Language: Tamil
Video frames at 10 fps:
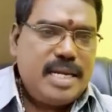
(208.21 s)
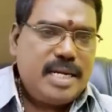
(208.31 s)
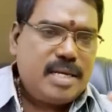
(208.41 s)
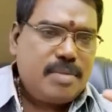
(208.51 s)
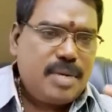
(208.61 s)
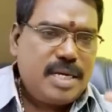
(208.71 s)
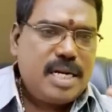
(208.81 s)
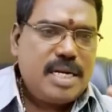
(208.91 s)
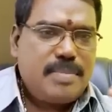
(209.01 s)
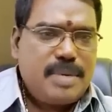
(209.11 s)
நடுக்கம்
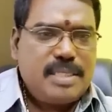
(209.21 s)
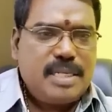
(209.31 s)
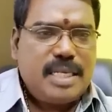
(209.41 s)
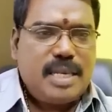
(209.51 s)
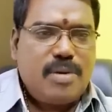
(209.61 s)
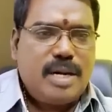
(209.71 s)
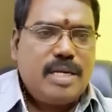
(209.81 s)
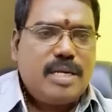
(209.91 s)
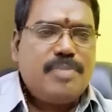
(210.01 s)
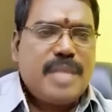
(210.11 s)
பெண்கள்கிட்ட பேசுறதுக்கே ஒரு
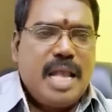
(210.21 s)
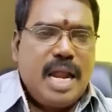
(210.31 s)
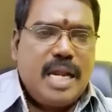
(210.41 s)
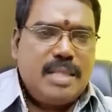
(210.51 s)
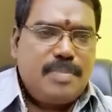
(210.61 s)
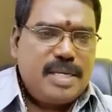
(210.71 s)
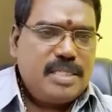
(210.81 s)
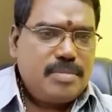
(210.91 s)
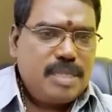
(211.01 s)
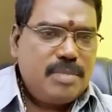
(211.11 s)
நடுக்கம் அல்லது
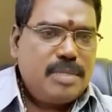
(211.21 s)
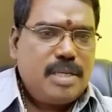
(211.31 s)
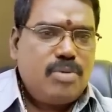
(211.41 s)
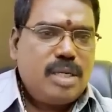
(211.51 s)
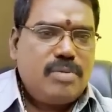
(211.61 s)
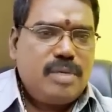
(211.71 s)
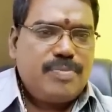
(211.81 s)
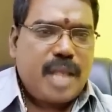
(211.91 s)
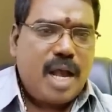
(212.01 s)
பெண் சம்பந்தப்பட்ட உணர்வு